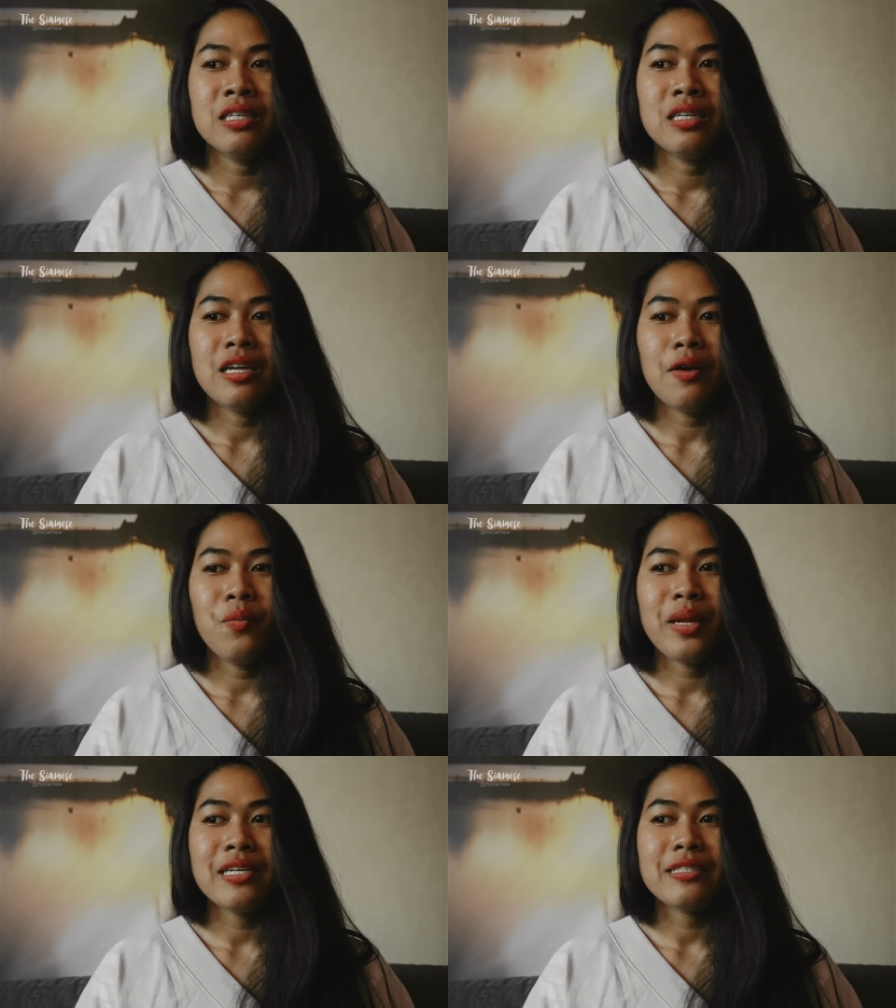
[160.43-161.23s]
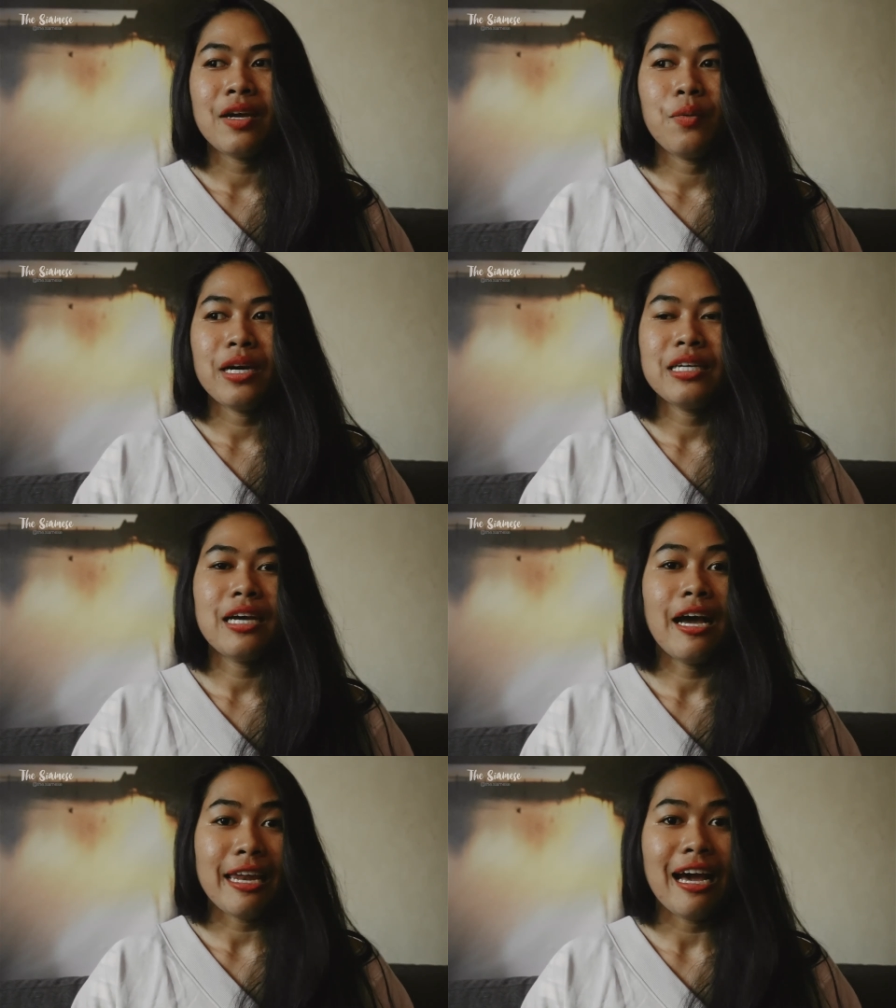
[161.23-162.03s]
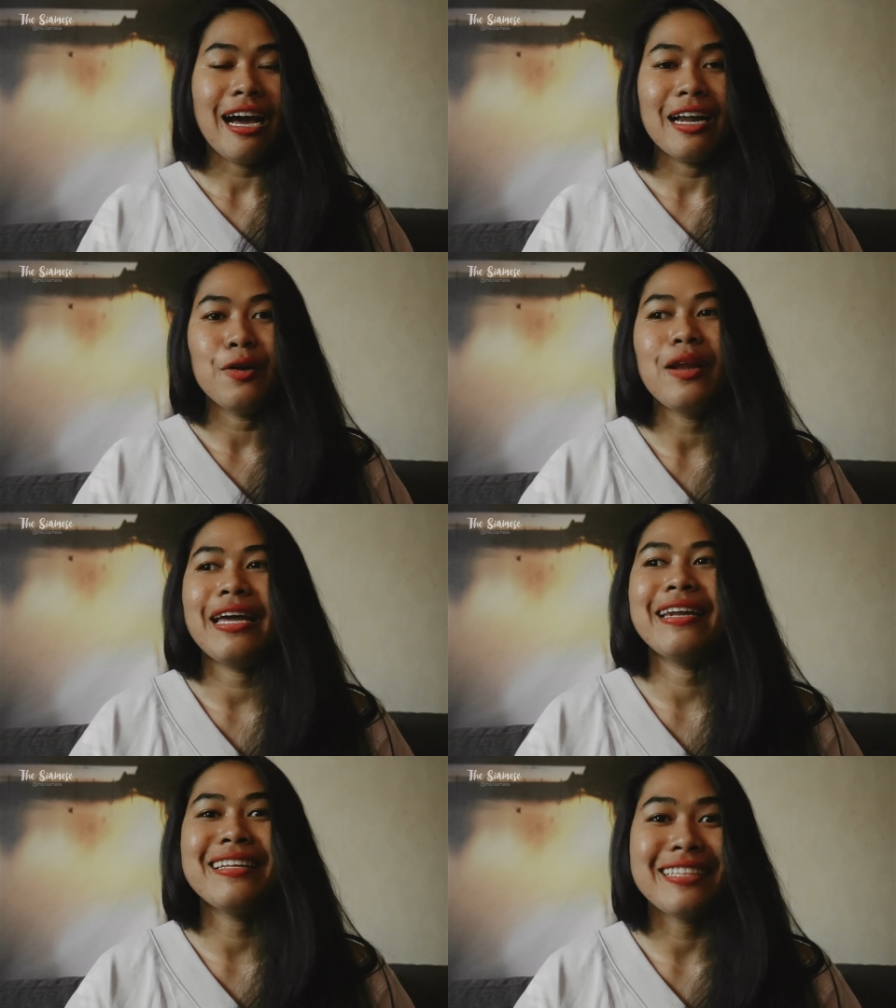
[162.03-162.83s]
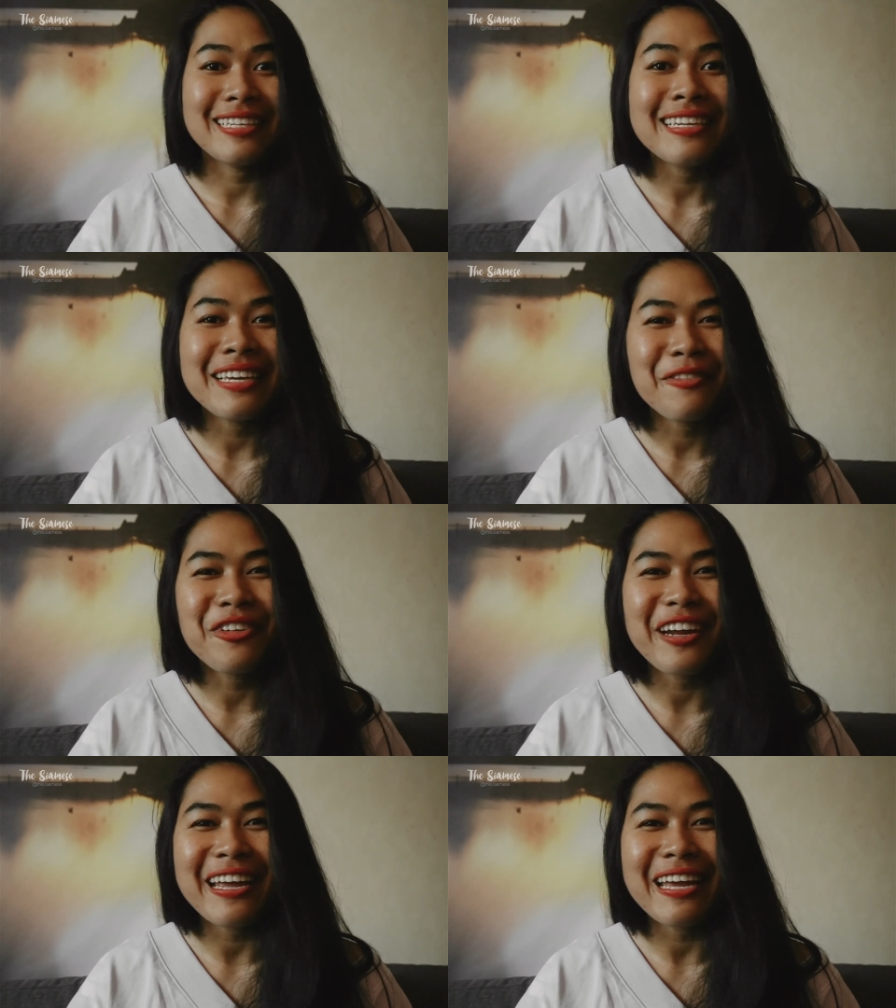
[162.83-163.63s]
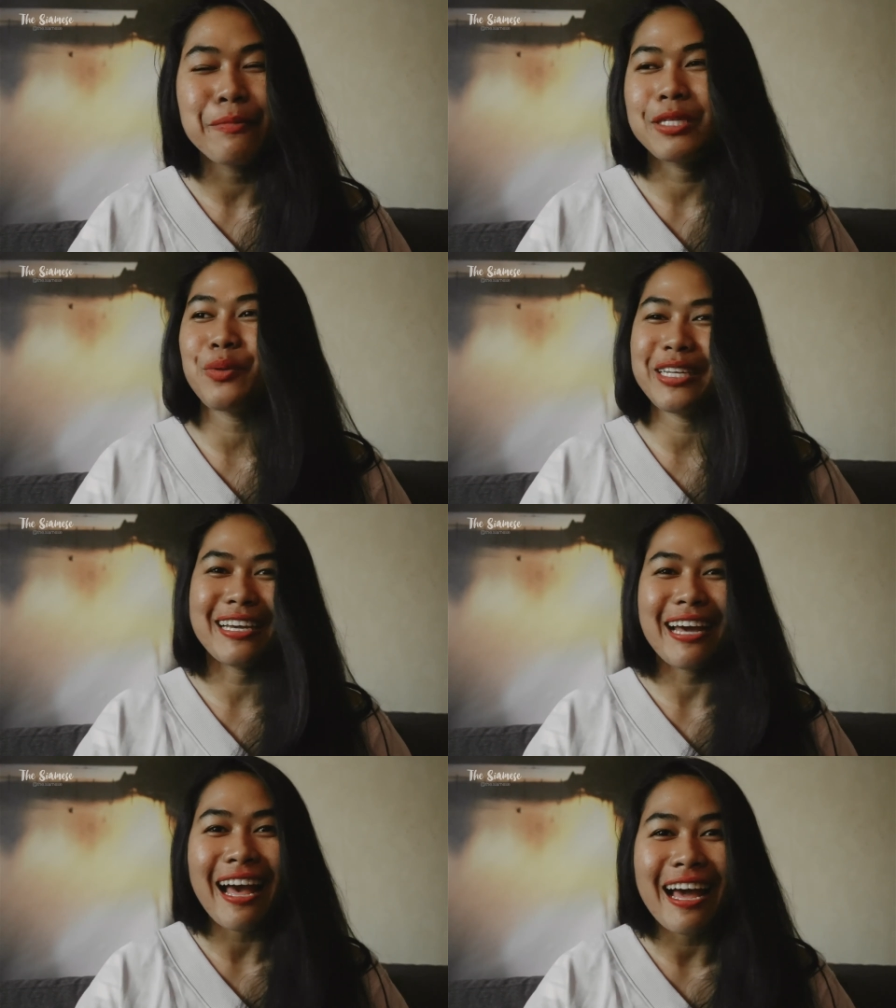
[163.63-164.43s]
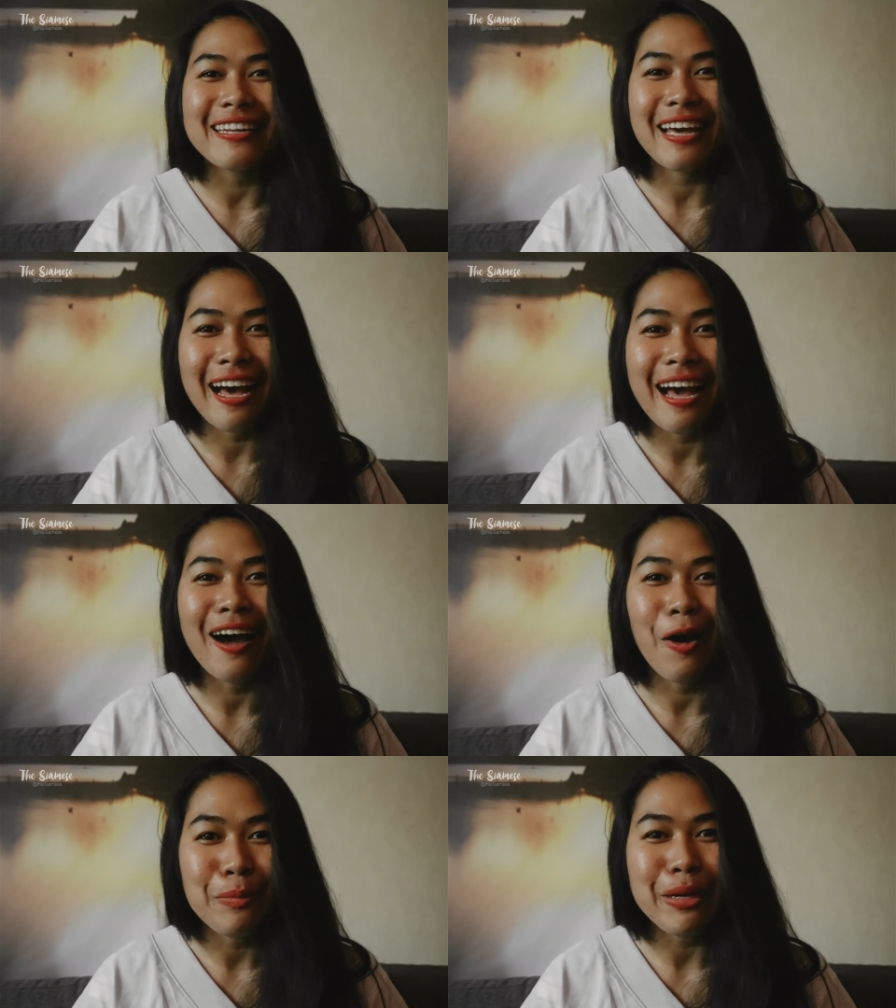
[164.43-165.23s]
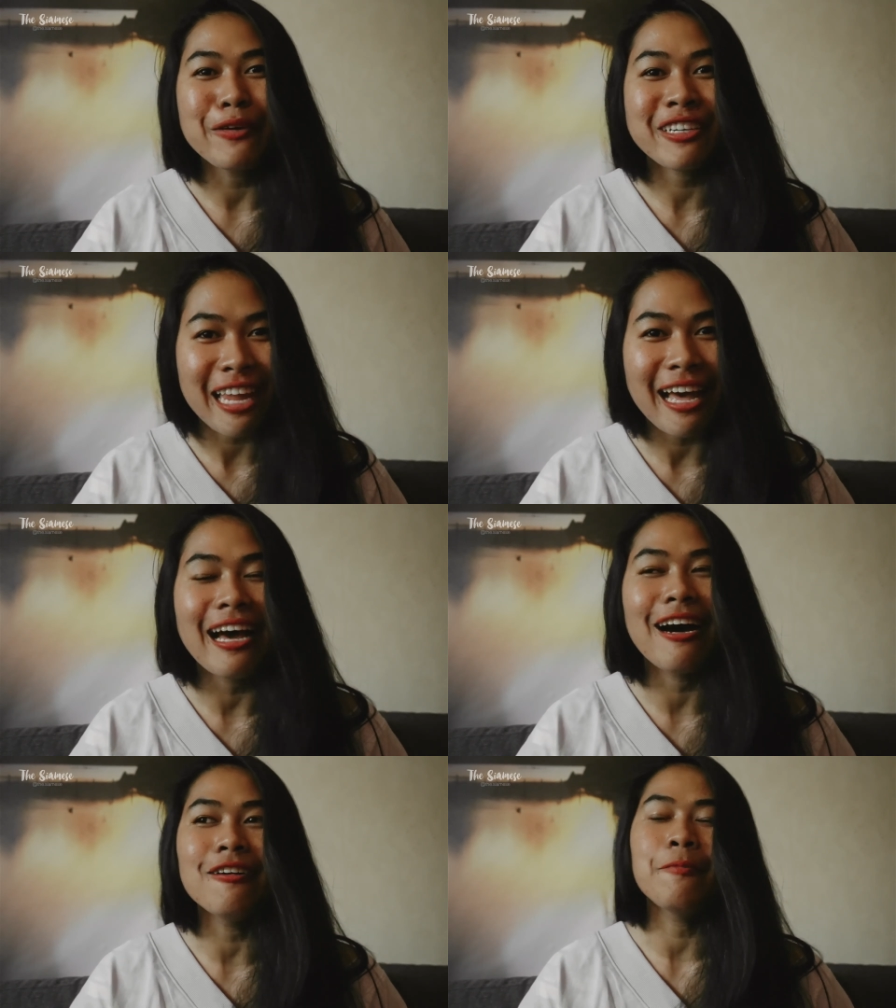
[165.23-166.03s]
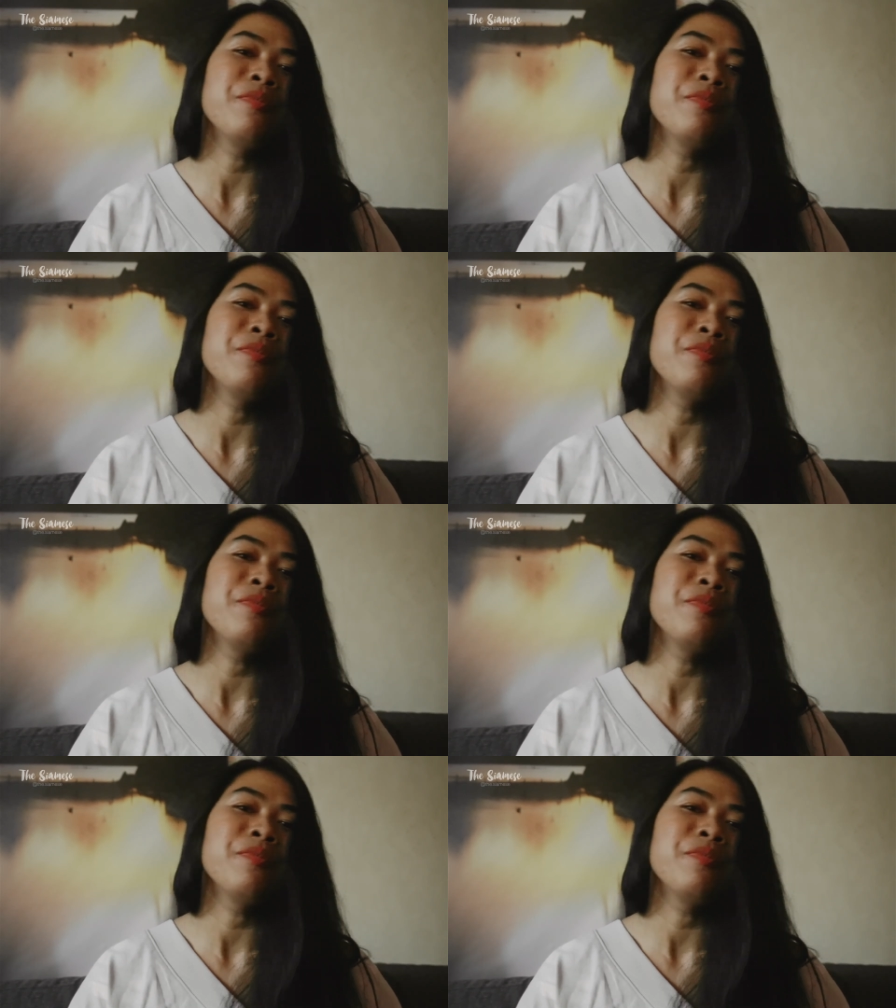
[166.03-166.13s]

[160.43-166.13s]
เราไม่แน่ใจว่าที่ไทยราคาเท่าไหร่นะ แต่ที่นี่ฟรีเป็นสวัสดิการนะคะ เอามาเมาอีกแล้ว